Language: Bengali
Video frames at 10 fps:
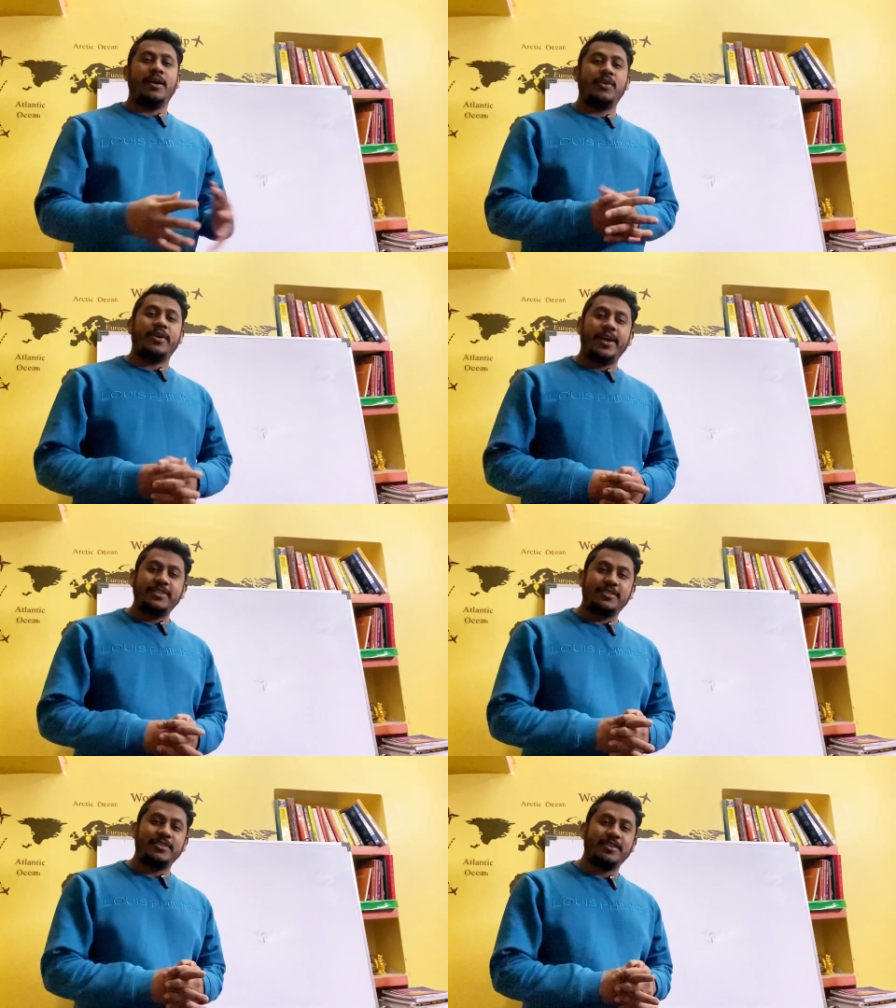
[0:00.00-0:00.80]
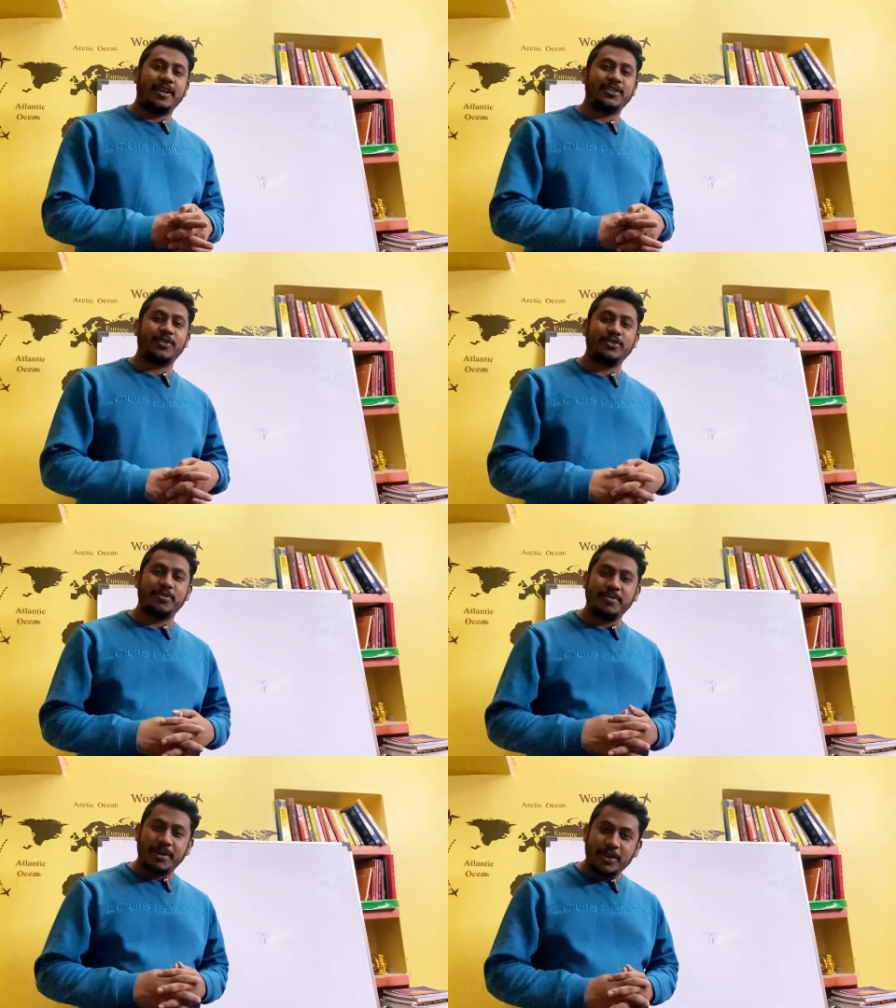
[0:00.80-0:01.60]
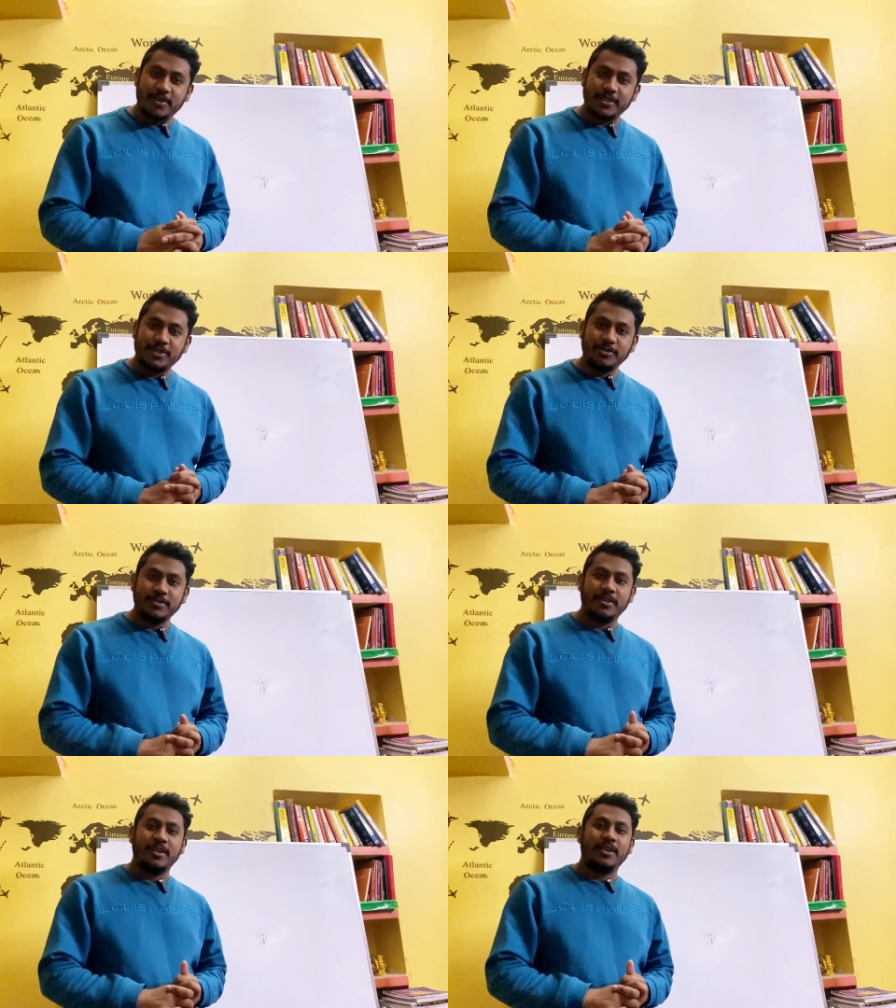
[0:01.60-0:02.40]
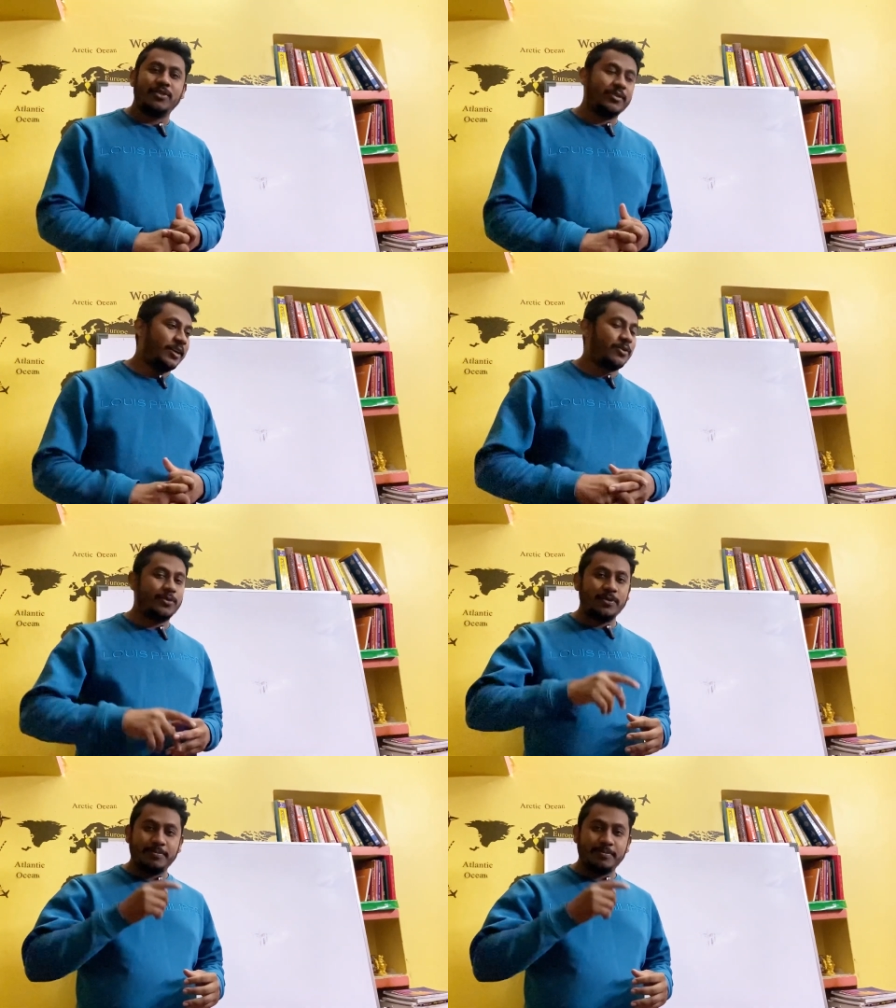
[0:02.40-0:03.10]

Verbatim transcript: হ্যালো গাইস আশা করি সবাই ভালো আছো তো দেখো